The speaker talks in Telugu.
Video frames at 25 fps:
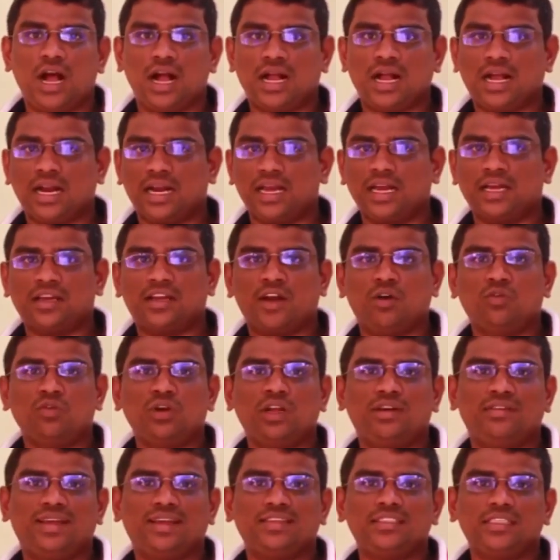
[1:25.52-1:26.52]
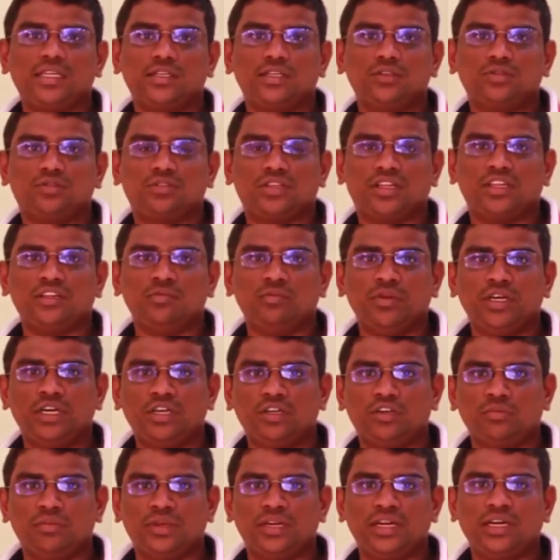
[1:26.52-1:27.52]
అక్కడ గ్రౌండ్ లెవెల్ ఏం జరుగుతుందో
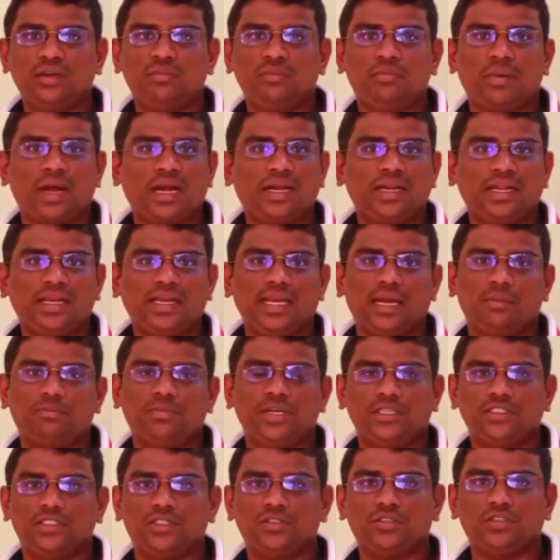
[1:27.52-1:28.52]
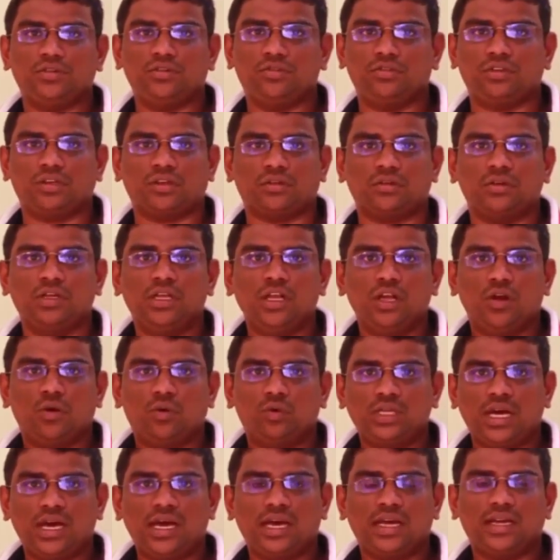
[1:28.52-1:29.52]
మినిట్ టు మినిట్ పార్టీకి అప్డేట్ చేస్తూ ఉంటారు
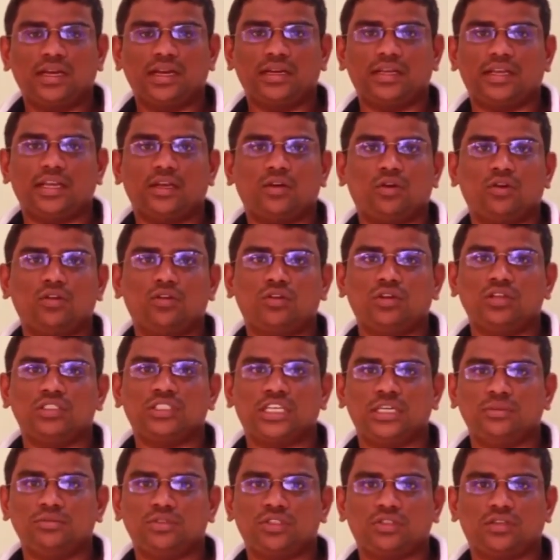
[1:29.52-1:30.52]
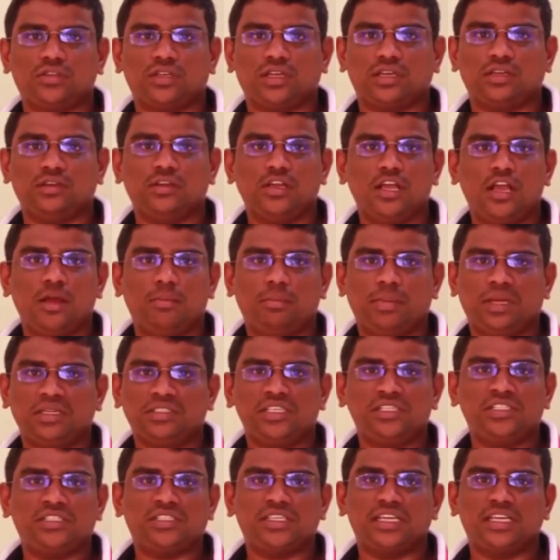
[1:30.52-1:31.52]
ఉదాహరణకి కొన్ని కొన్ని స్కీమ్స్ ఉన్నాయి
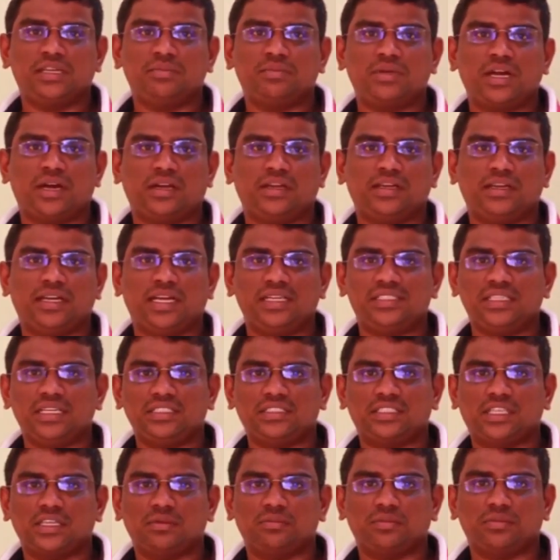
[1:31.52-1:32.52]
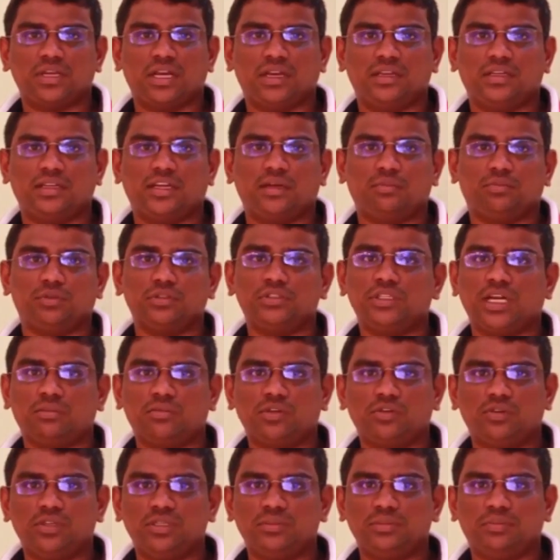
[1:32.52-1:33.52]
పెన్షన్ స్కీమ్ కానీ రేషన్ స్కీమ్ కానీ రేపు పొద్దున
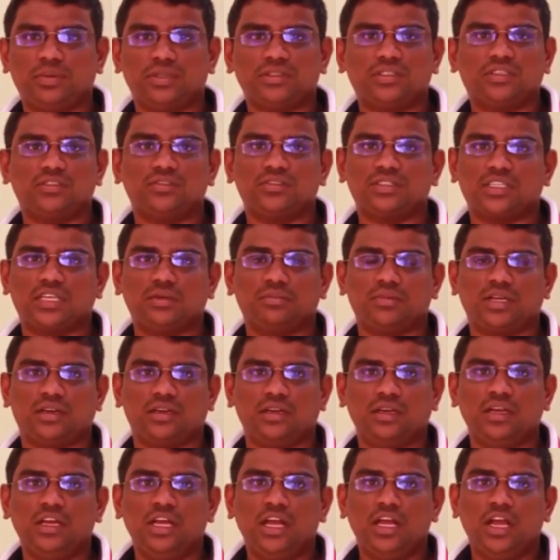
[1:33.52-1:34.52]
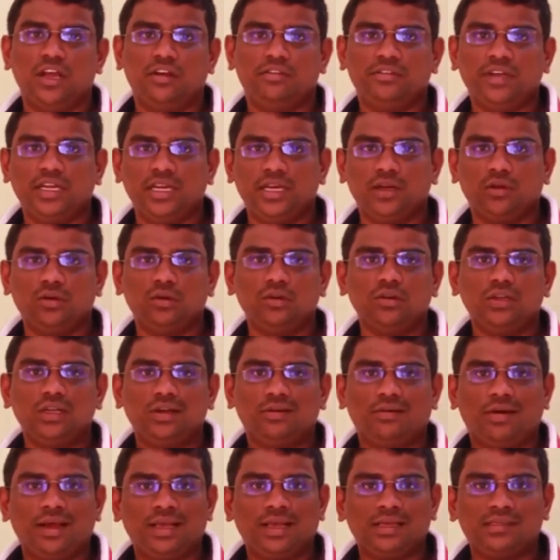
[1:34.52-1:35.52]
అమ్మఒడి పథకం స్కీమ్ కానీ వీళ్ళు
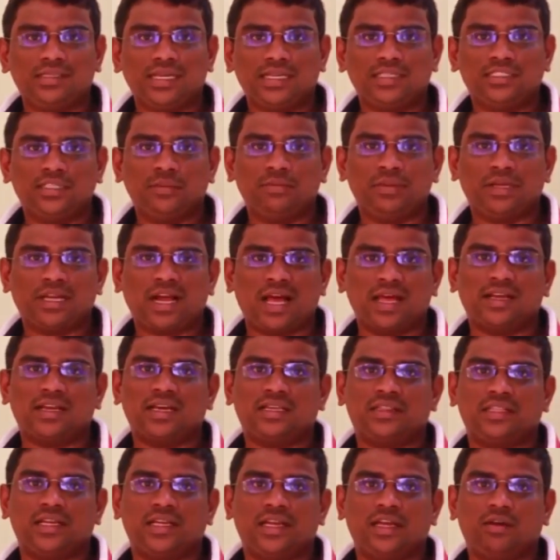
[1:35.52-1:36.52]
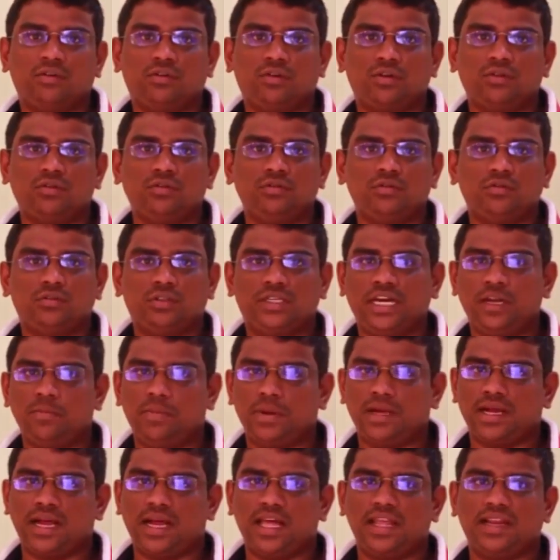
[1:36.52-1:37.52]
వైఎస్ఆర్సీపీ కార్యకర్తలు ఎవరు
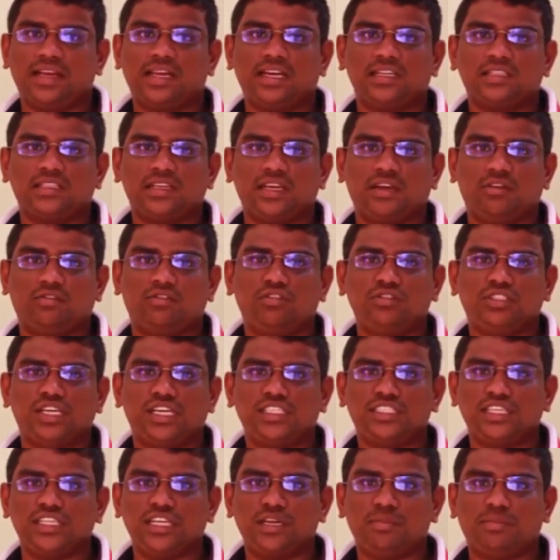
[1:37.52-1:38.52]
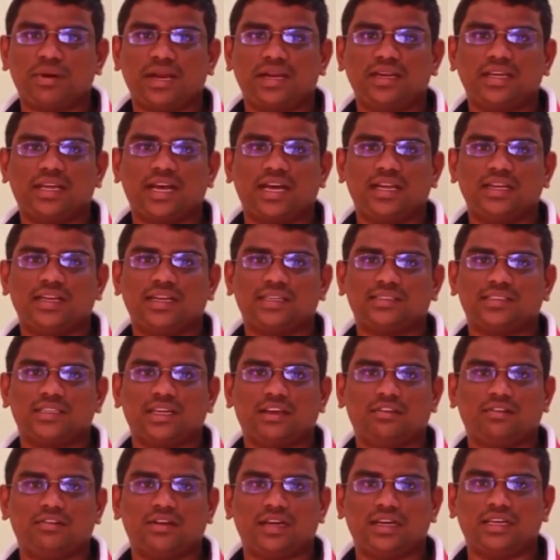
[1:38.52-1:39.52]
టీడీపీ కార్యకర్తలు ఎవరు జనసేన పార్టీ
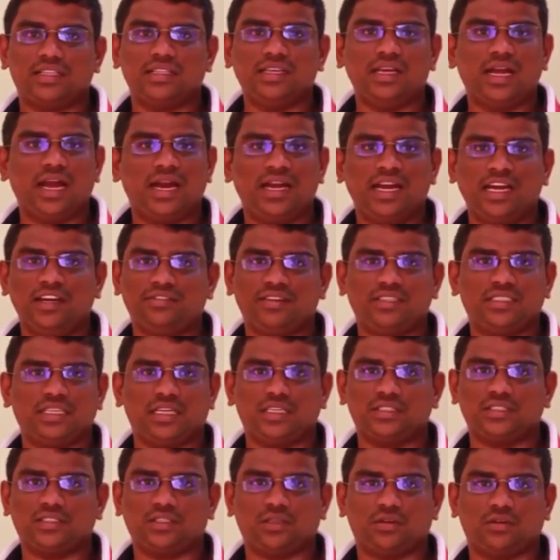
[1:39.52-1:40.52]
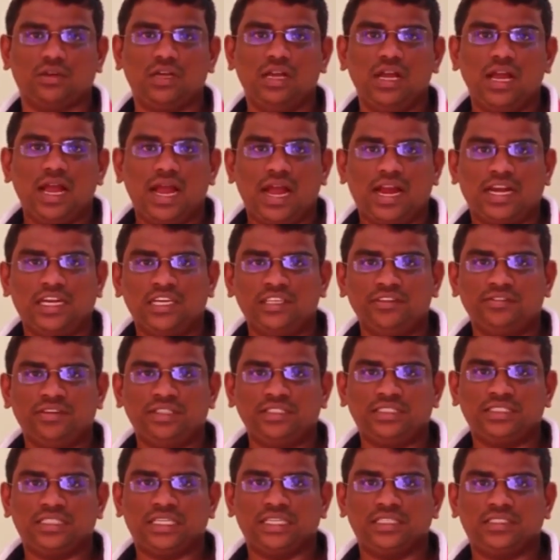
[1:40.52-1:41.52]
కార్యకర్తలు ఎవరు అనేది ఐడెంటిఫై చేస్తారు
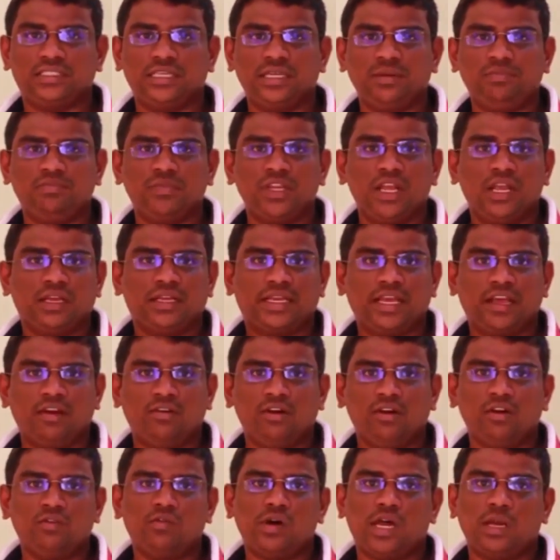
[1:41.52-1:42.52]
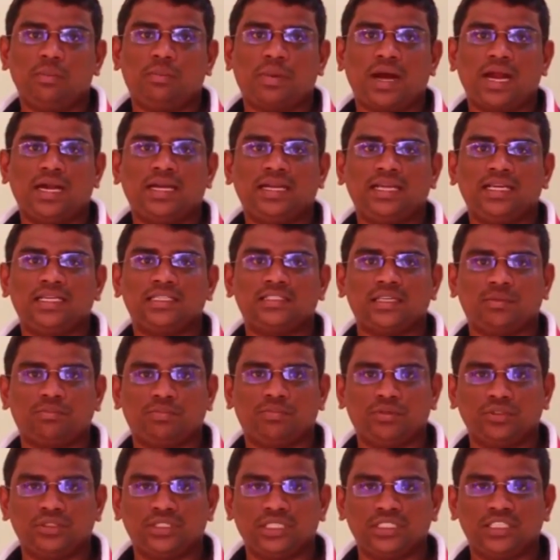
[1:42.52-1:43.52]
ఐడెంటిఫై చేసి కేవలం వాళ్ళ పార్టీకి
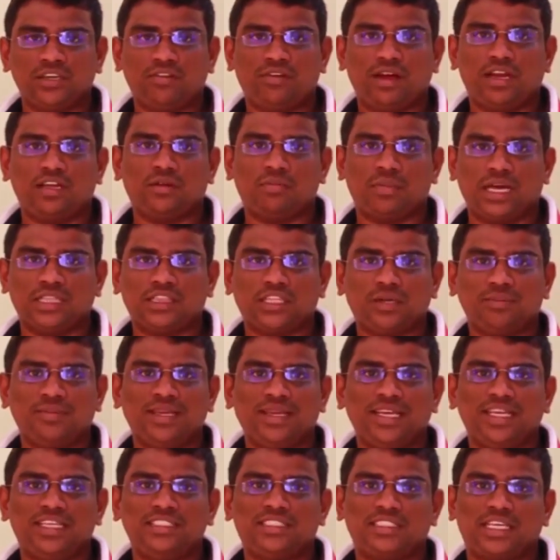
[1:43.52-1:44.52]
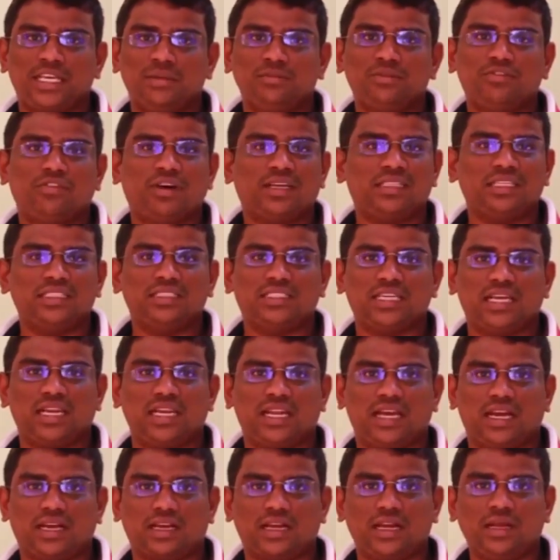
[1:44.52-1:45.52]
సపోర్ట్ చేసే వాళ్ళకి మాత్రమే ఈ స్కీమ్స్
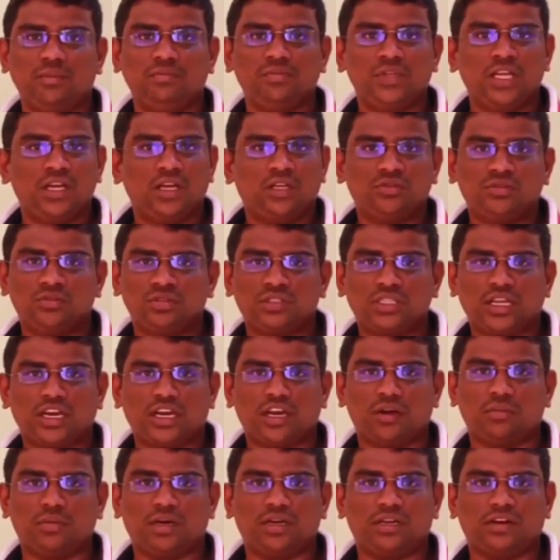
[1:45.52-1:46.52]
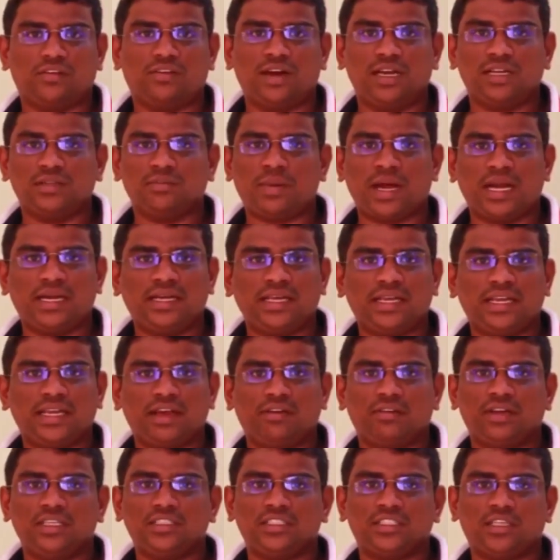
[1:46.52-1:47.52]
వర్తించేలాగా చూస్తారనమాట వాళ్ళ పార్టీకి
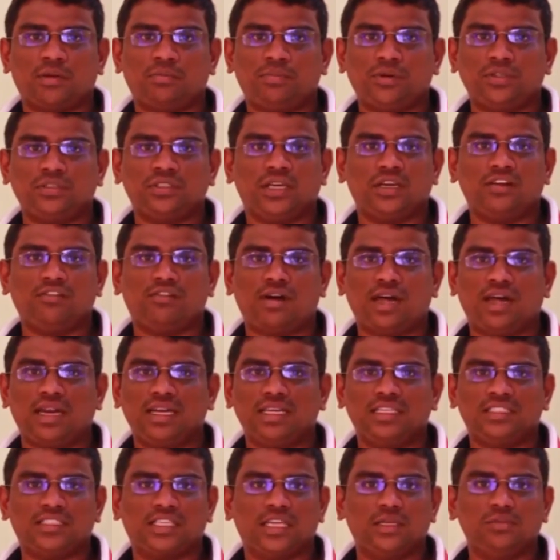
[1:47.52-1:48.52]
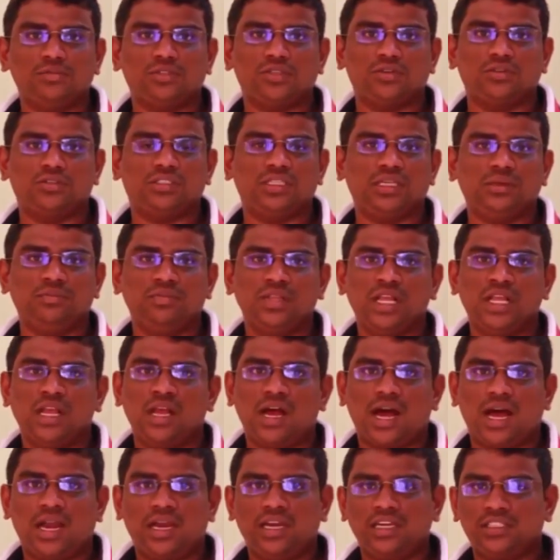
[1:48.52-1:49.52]
ఎవరైతే సపోర్ట్ చేయారో వాళ్ళు ఈ స్కీమ్స్ నుంచి
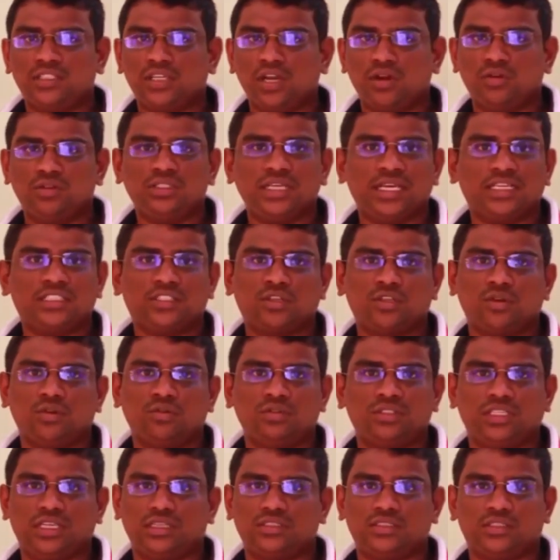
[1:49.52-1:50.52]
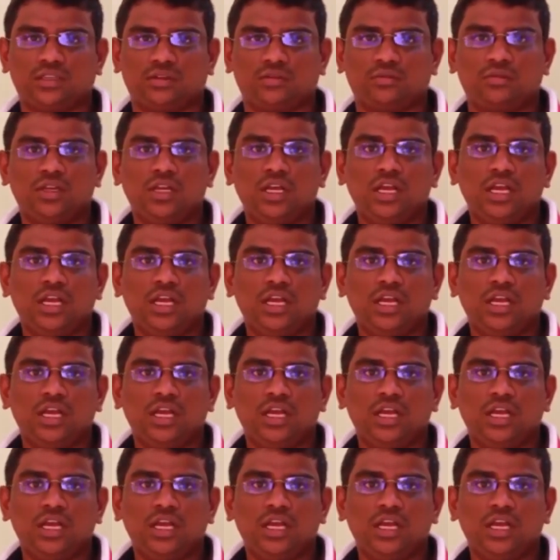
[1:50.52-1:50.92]
ఆ లిస్ట్లో నుంచి ఎక్స్క్లూడ్ చేస్తారు